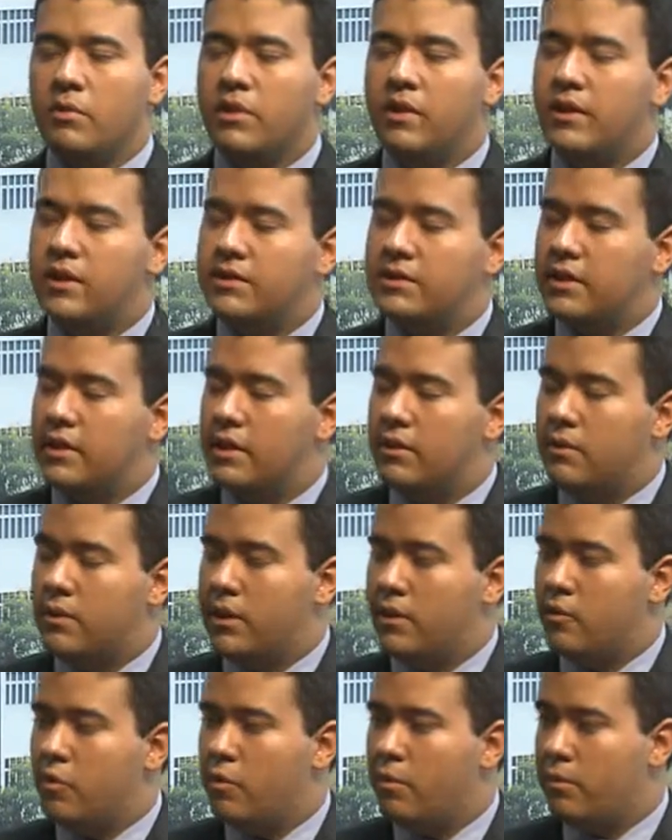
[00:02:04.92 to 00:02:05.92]
maneira geral,
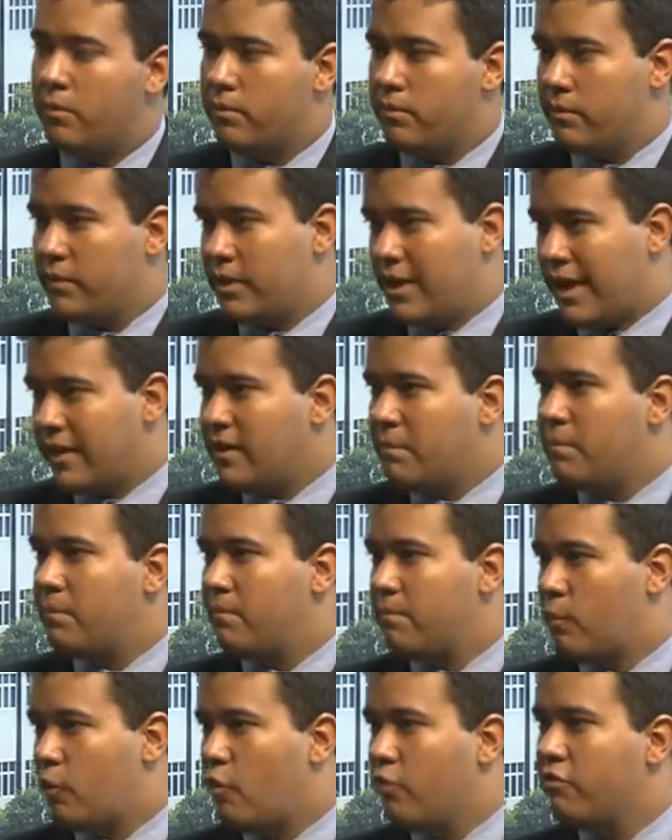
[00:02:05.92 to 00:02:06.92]
é cada
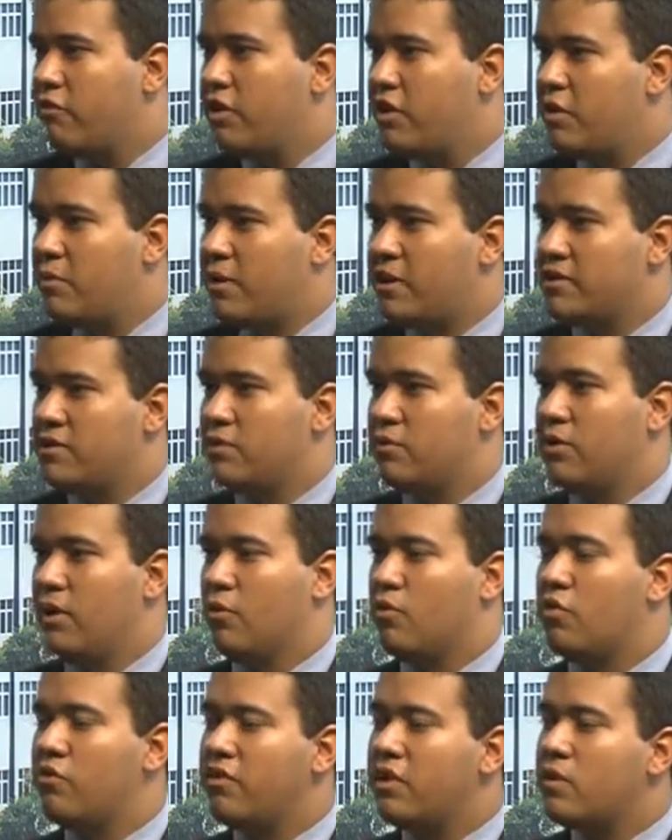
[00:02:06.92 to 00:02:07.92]
convênio em particular.
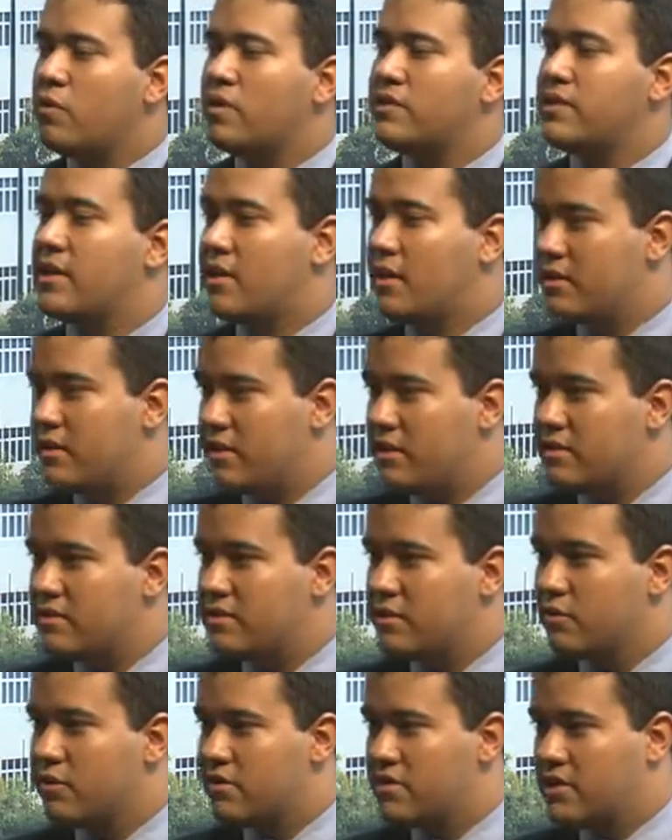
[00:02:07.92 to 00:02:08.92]
O convênio com a Secretaria de
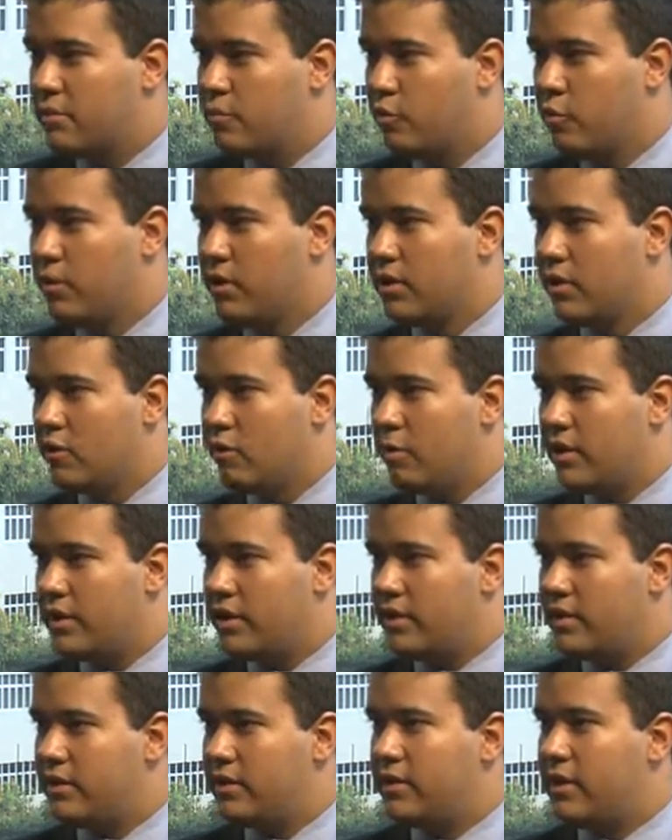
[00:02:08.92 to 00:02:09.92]
Segurança Pública, como é que
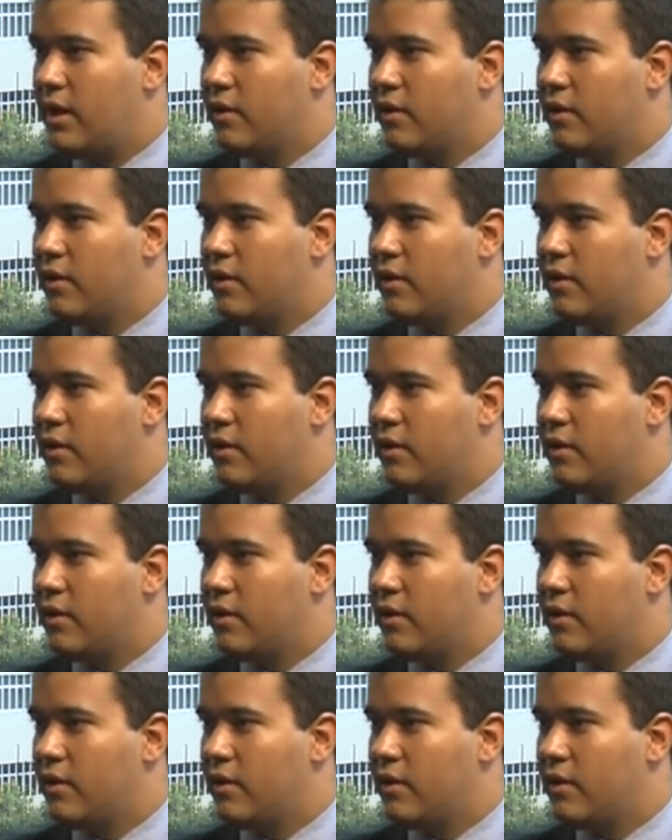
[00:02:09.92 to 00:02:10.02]
ele